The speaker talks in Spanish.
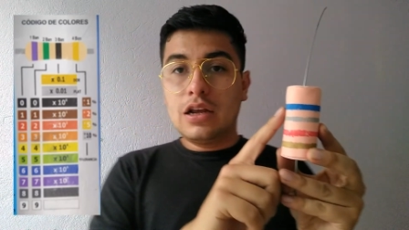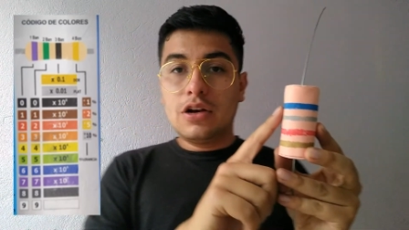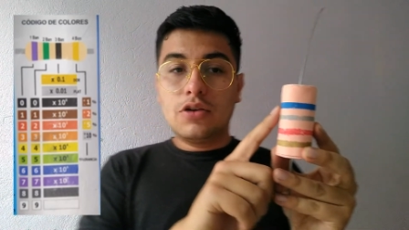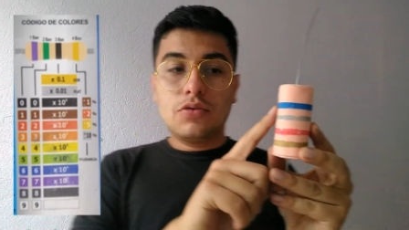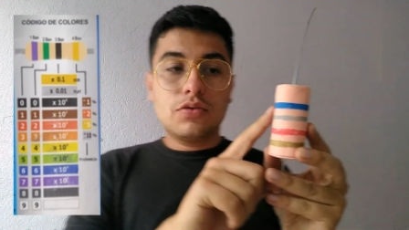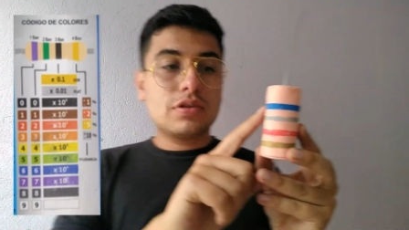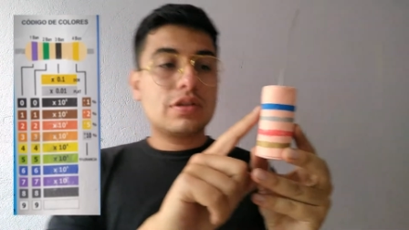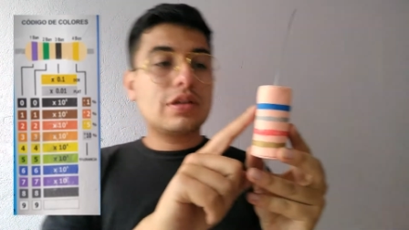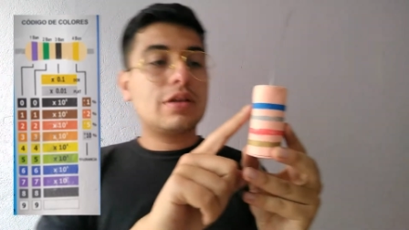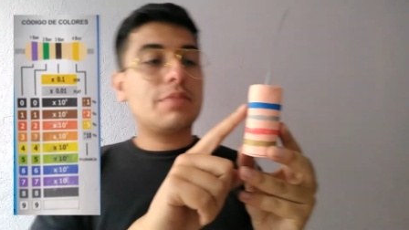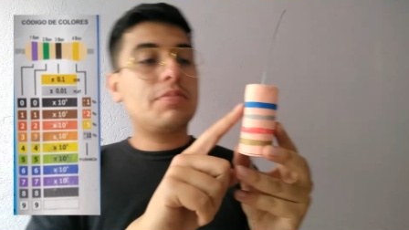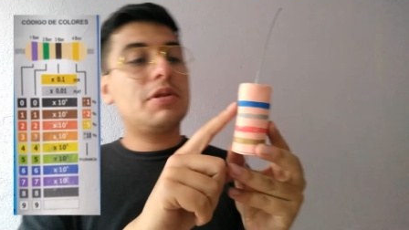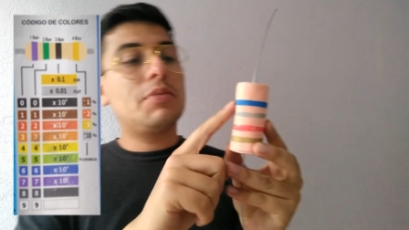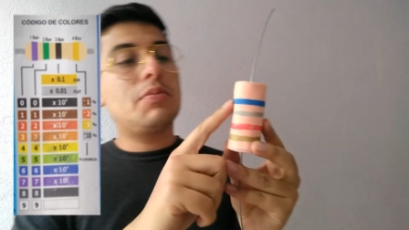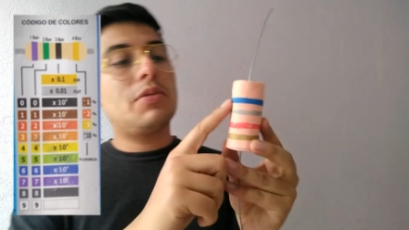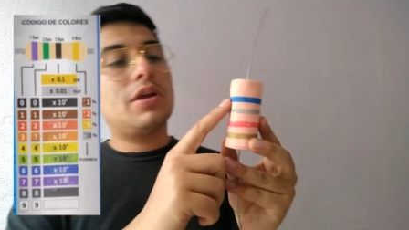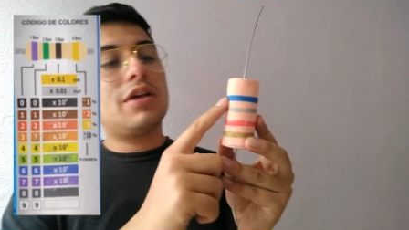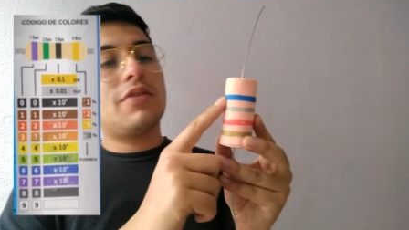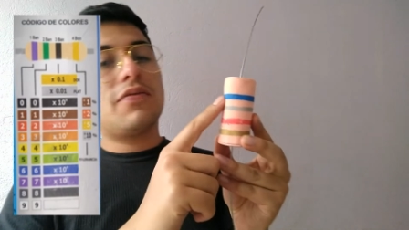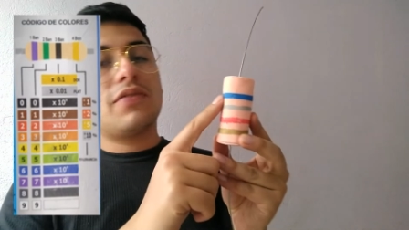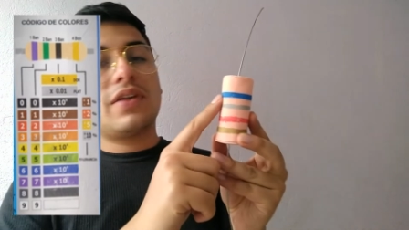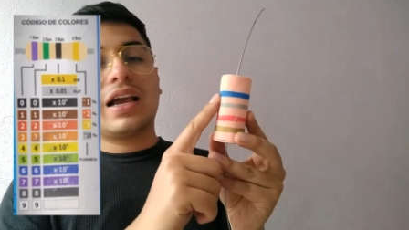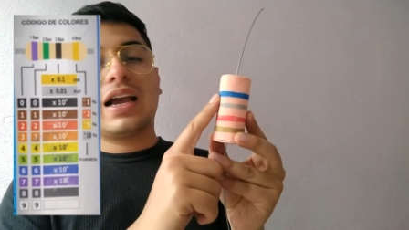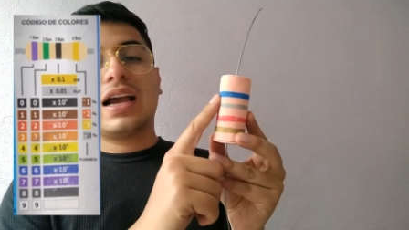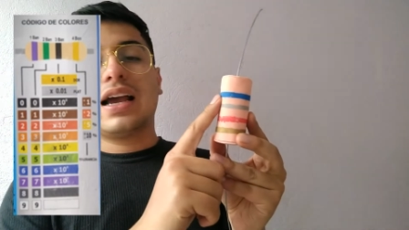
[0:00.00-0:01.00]
Nuestra
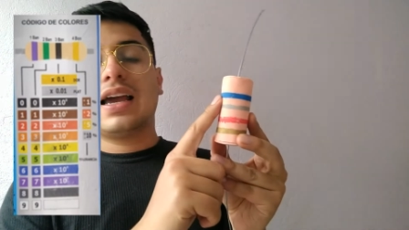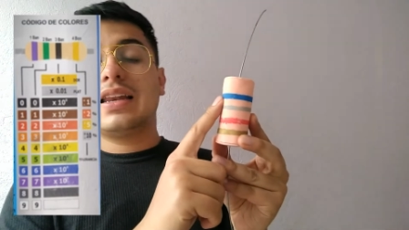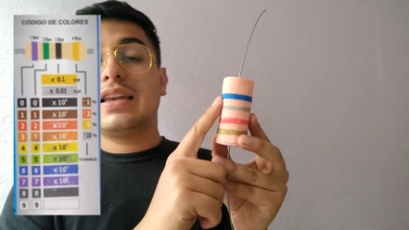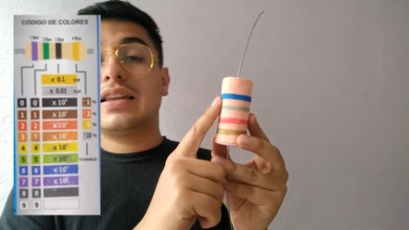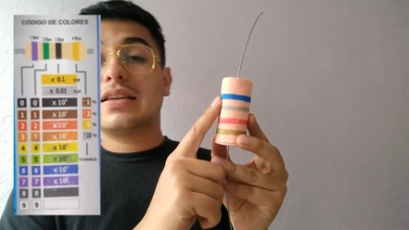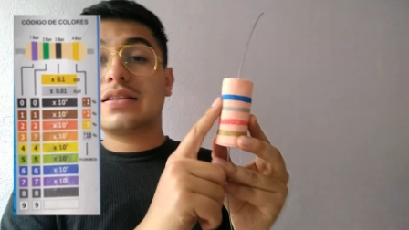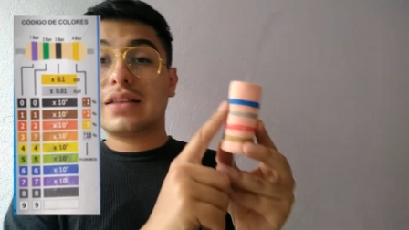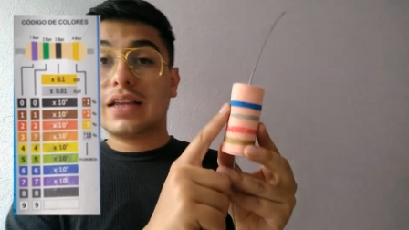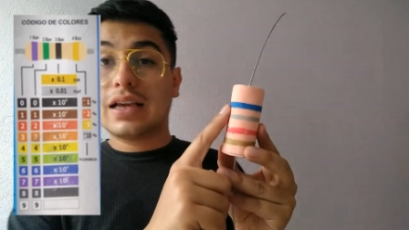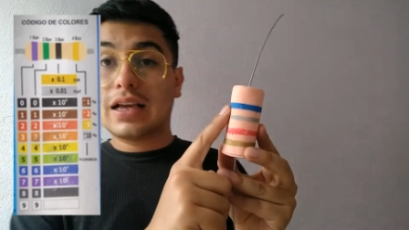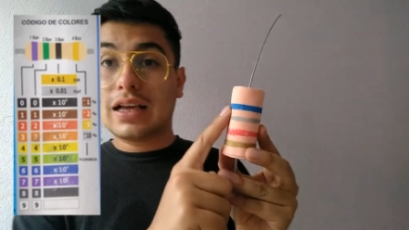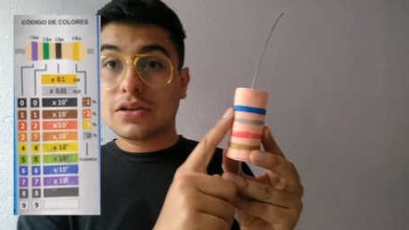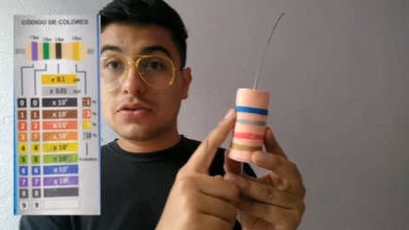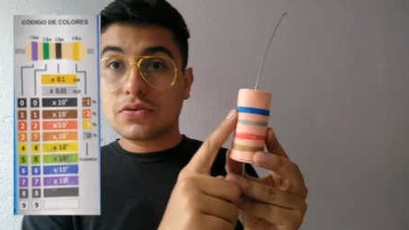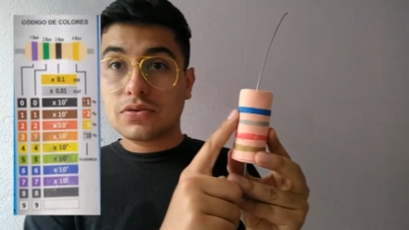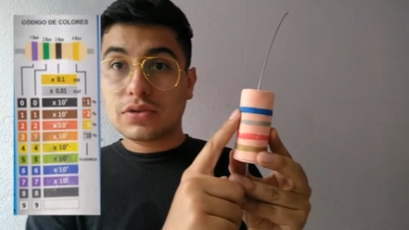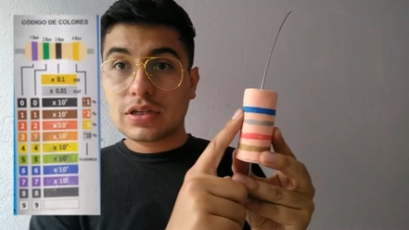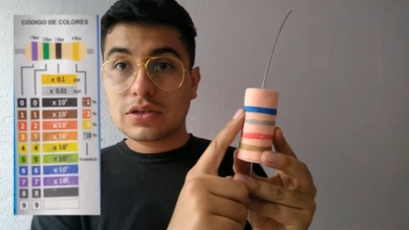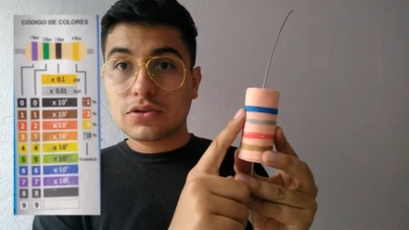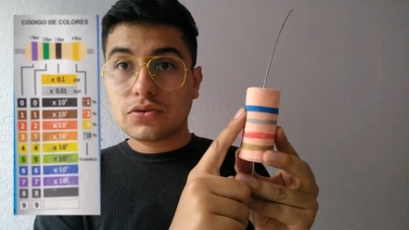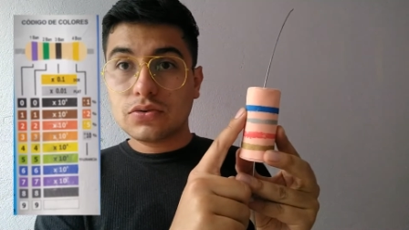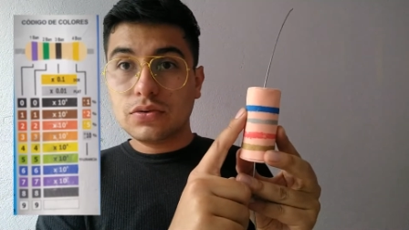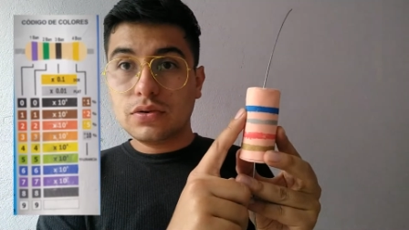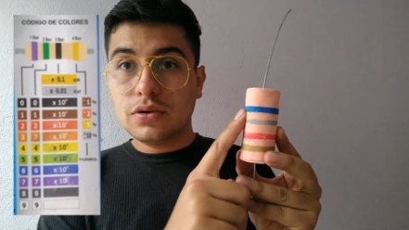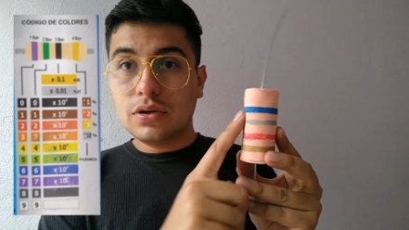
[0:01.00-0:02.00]
primera franja en este caso es
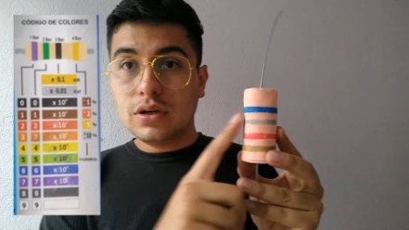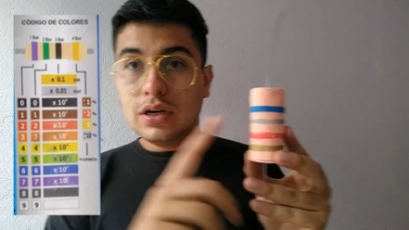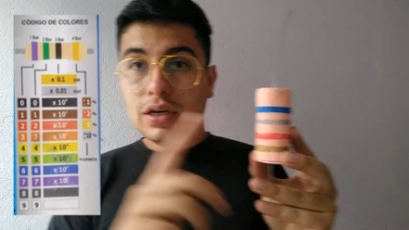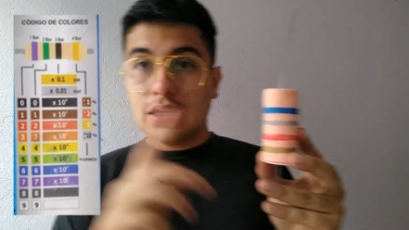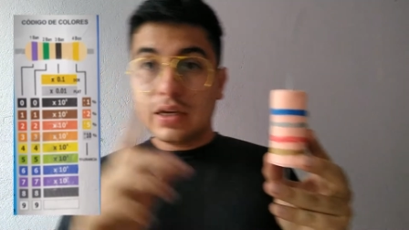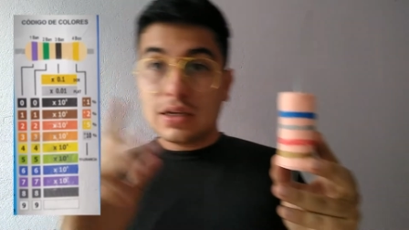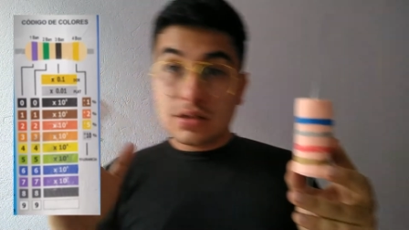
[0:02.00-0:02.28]
azul.